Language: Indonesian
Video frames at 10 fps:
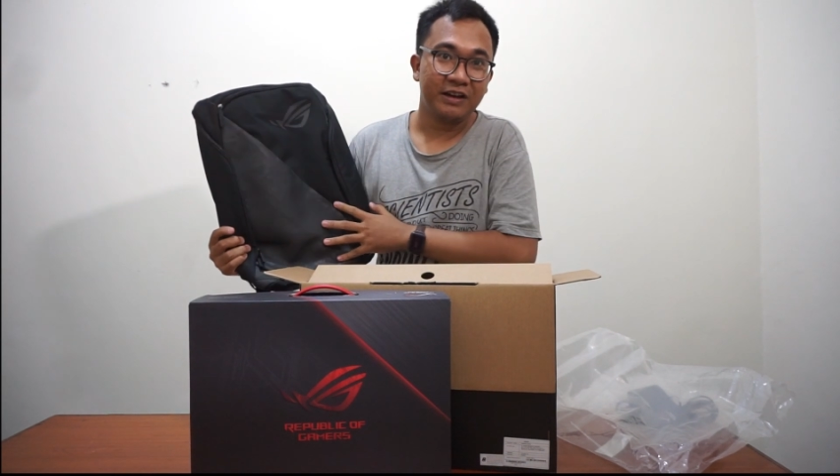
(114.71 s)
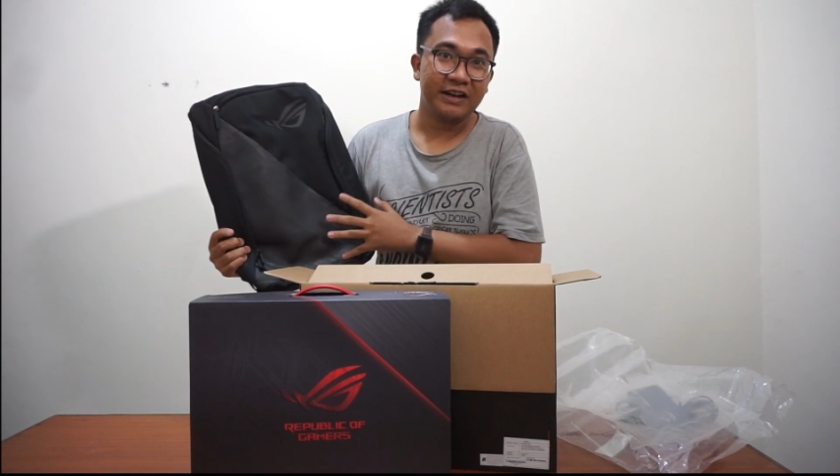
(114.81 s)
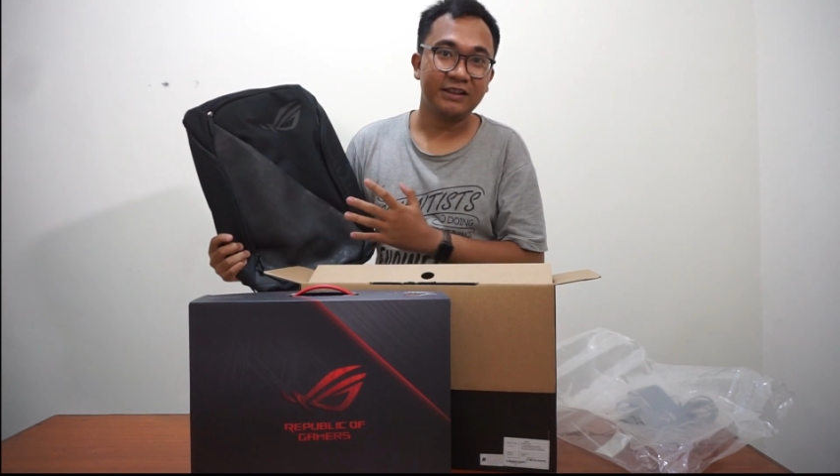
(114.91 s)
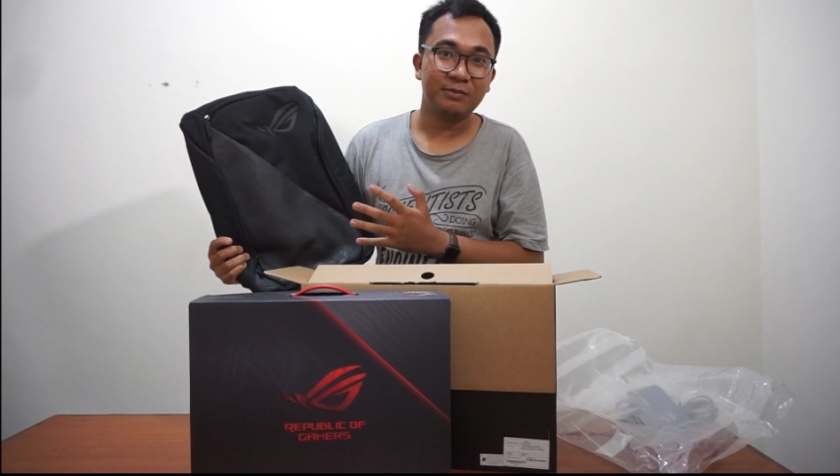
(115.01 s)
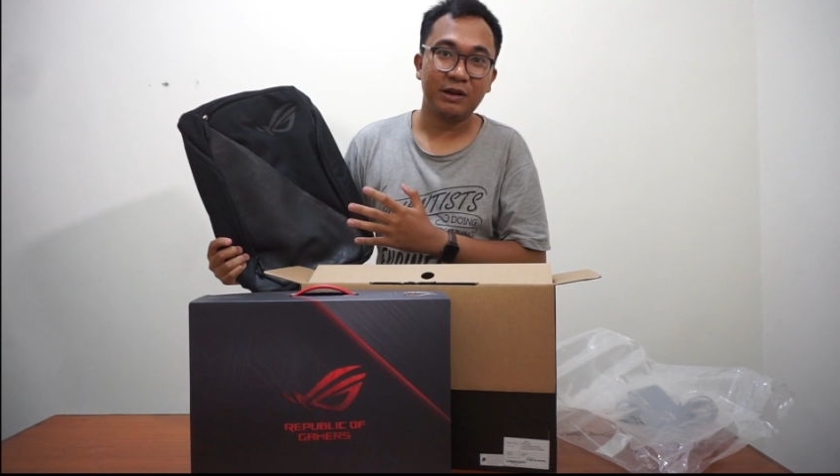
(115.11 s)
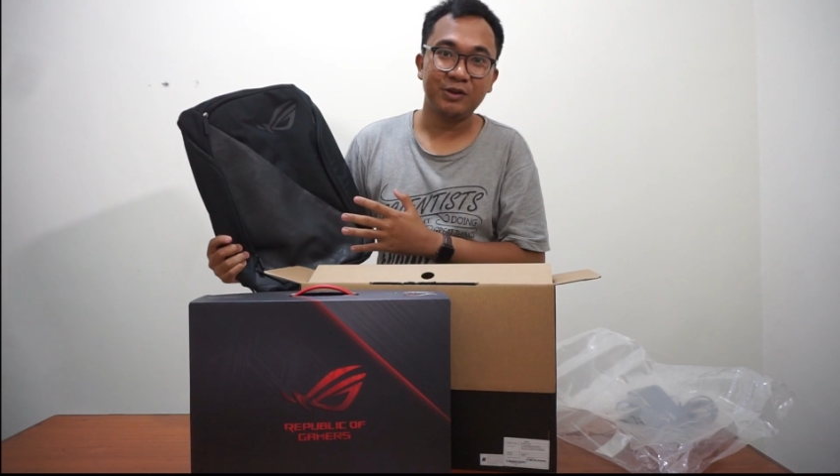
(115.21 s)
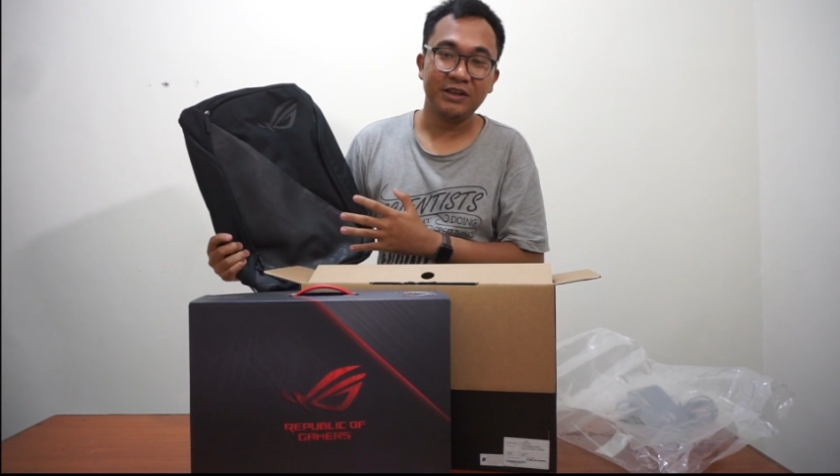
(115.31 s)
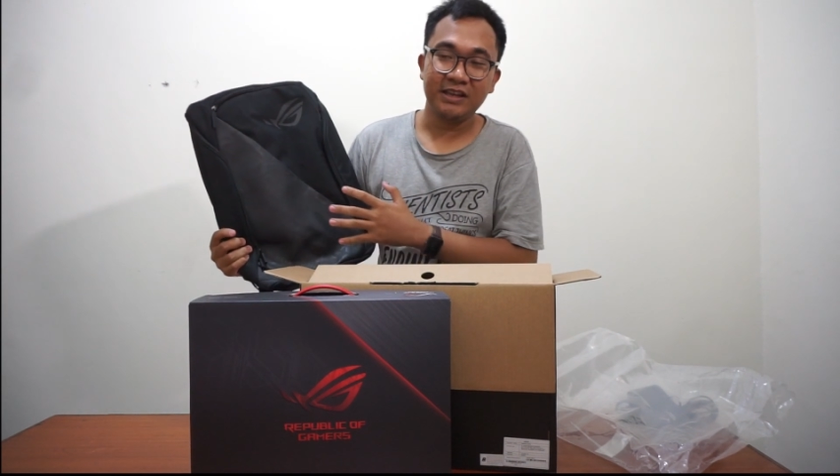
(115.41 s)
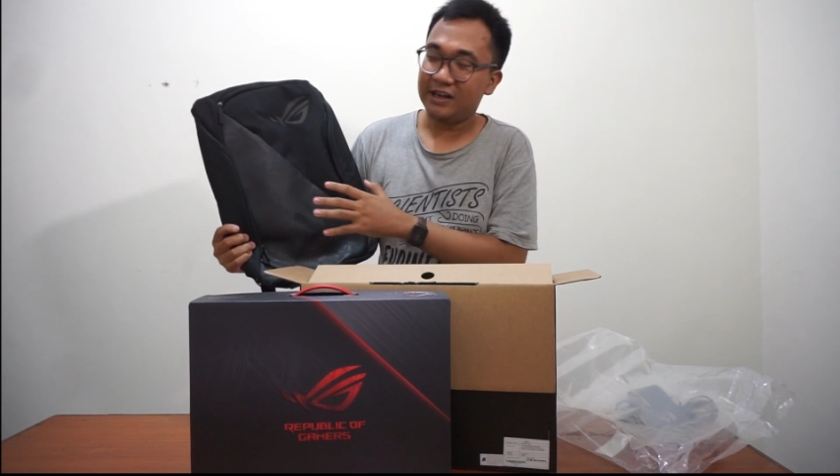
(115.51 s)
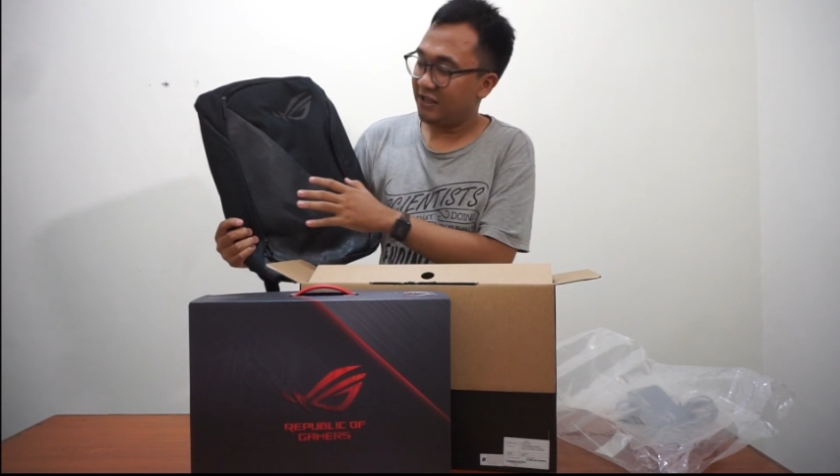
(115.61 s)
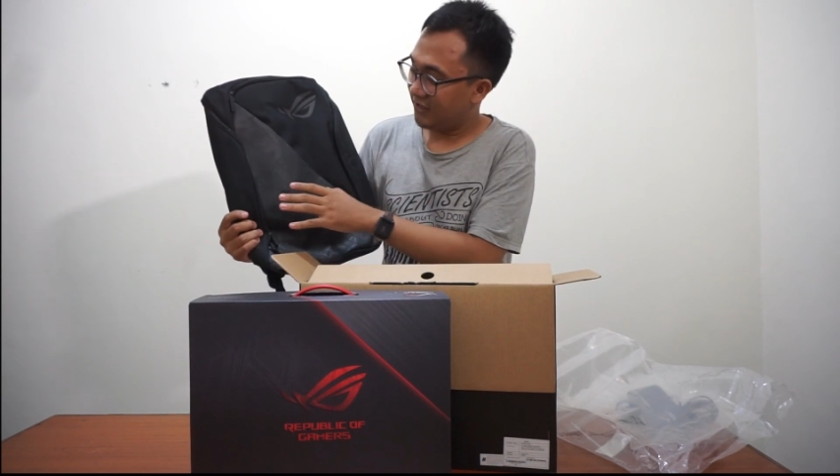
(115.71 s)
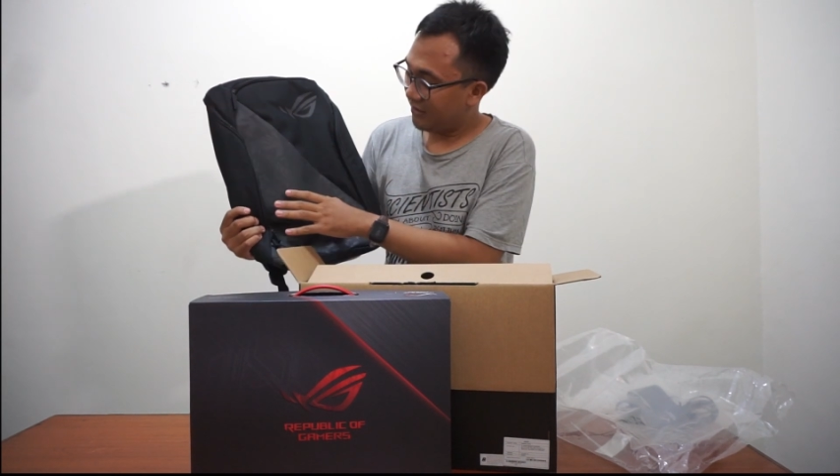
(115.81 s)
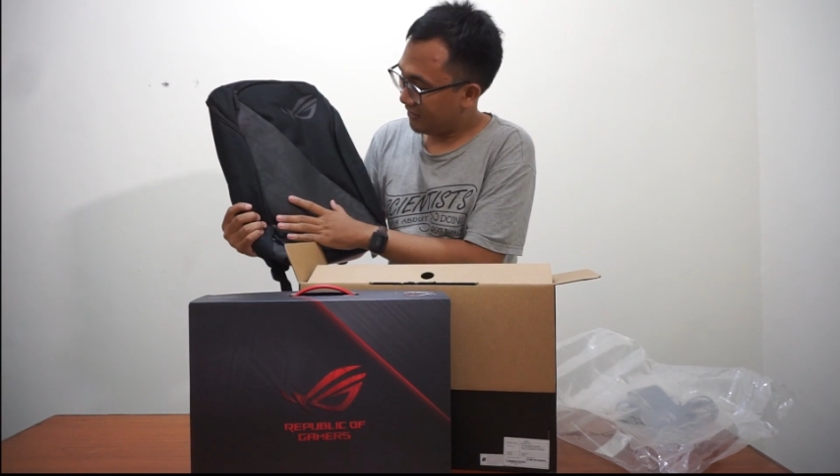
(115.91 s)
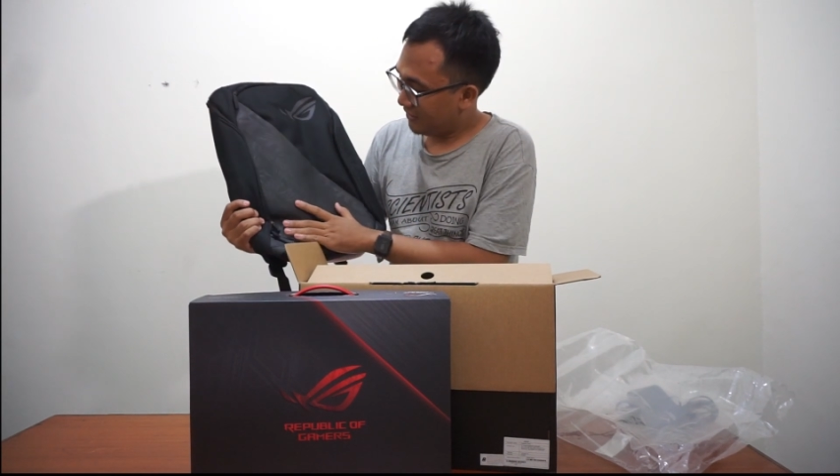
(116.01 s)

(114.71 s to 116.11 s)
varian terbarunya jadi